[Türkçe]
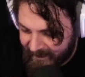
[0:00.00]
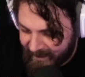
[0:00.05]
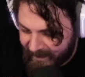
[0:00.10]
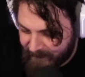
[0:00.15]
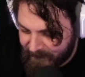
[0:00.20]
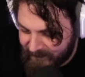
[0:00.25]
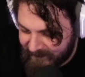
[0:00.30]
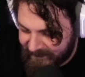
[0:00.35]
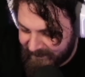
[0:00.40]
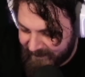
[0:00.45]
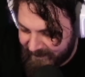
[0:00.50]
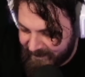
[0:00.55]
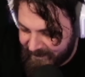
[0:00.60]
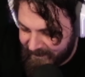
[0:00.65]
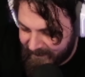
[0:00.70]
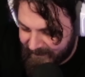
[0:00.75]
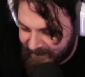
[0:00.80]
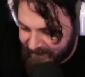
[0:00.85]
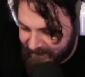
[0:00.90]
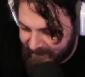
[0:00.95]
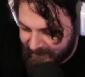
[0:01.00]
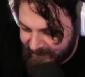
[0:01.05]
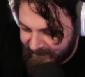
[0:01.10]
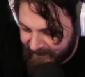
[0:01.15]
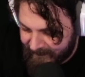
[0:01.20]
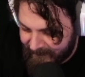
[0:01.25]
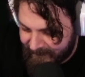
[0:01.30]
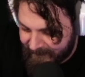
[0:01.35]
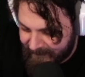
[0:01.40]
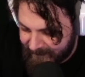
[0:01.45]
Abi sinir, e,
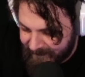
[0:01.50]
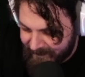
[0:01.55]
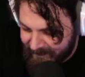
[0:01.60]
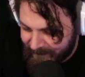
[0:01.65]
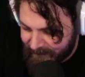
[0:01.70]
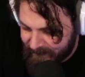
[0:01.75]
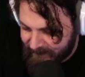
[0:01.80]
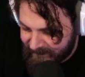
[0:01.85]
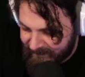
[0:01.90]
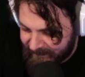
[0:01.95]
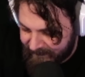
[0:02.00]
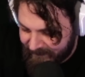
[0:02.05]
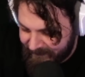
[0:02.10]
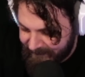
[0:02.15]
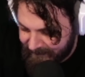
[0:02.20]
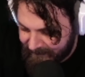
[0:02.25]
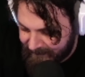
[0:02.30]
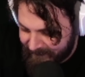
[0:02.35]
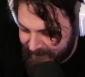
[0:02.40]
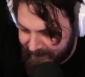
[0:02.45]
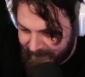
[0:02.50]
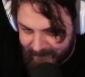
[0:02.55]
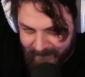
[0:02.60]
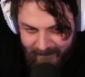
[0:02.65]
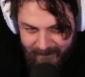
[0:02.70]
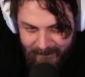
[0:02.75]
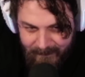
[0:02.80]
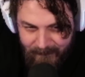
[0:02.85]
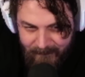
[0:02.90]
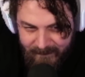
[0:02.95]
chat sinirli gibisin. Chat
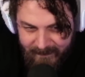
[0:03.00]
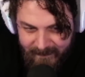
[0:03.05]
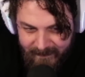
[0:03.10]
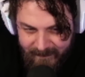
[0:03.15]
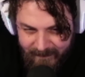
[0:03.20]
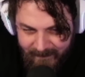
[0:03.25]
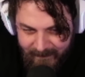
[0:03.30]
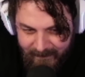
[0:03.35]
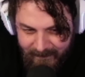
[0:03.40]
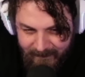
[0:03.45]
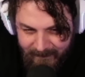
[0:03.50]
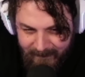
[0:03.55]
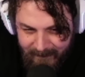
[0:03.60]
sinirli gibisin.